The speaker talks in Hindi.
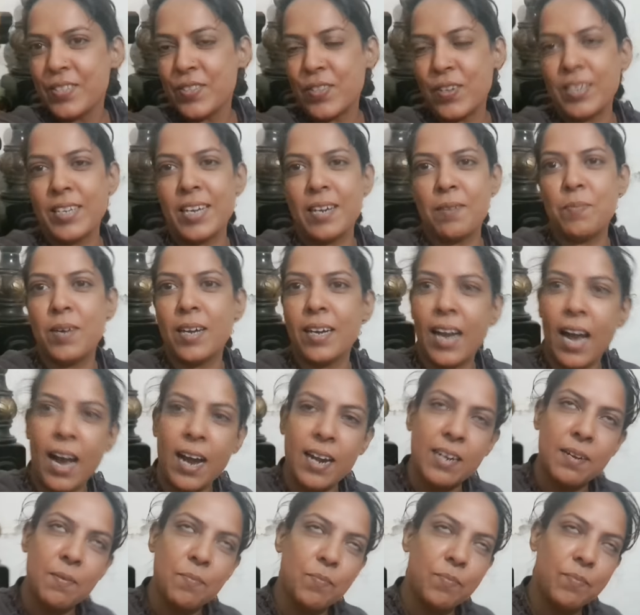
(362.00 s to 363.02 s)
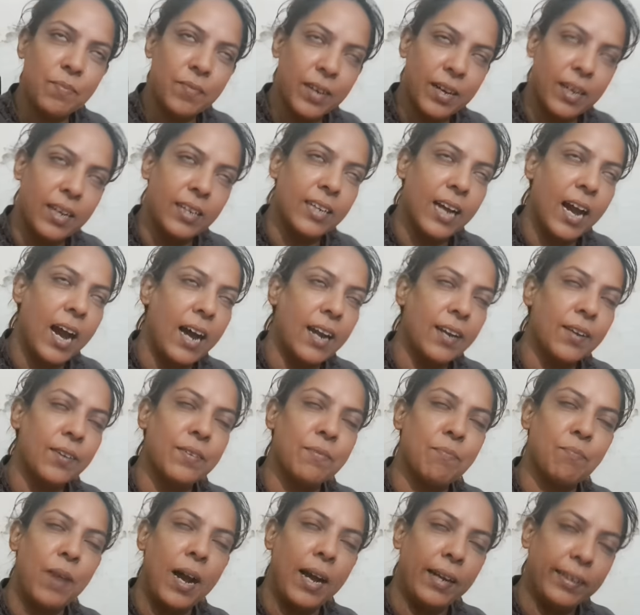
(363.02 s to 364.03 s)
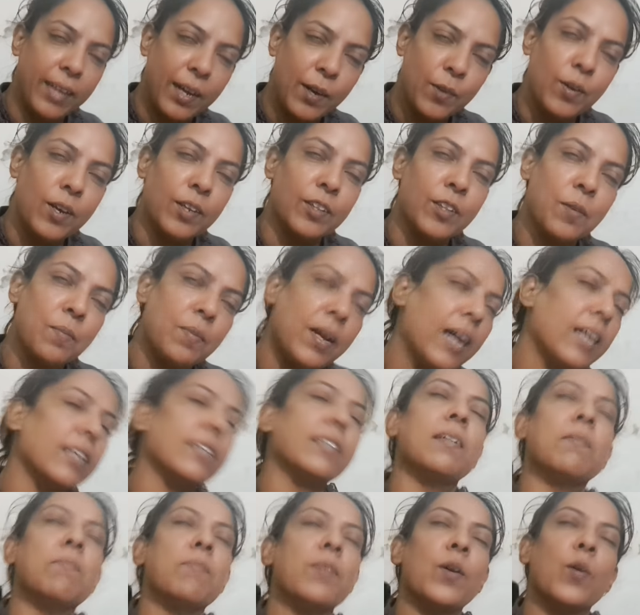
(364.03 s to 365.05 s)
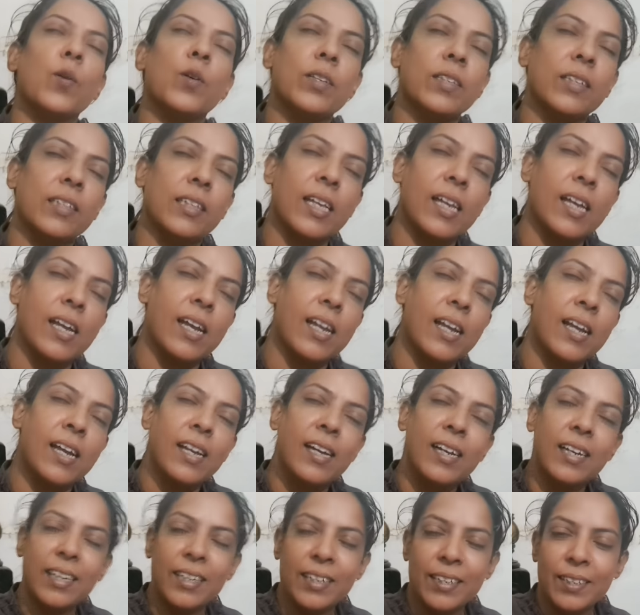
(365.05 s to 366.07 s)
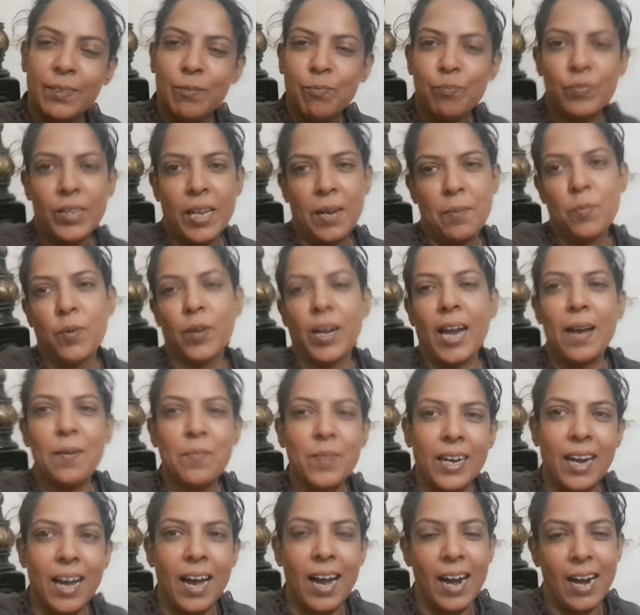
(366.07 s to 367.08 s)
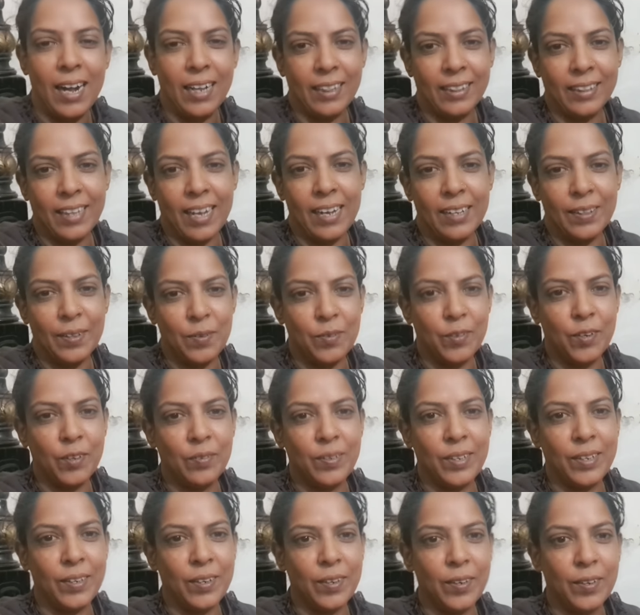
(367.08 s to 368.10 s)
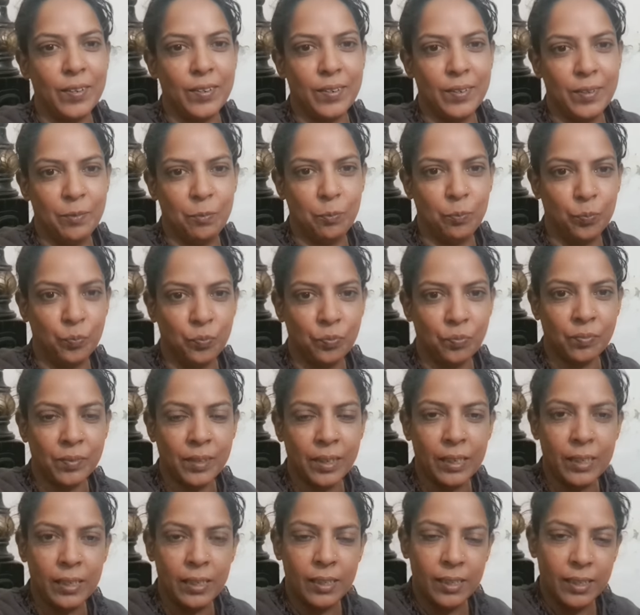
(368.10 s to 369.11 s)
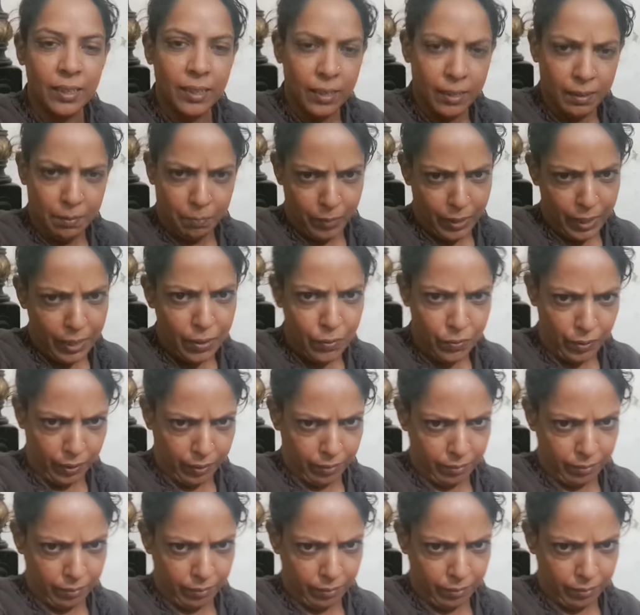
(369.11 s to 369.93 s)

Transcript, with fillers: तो जब यान यान पैदा हुआ तो मैं ऐसे बेहोश थी बुरा मेरा हाल था तो वो वीडियो पड़ी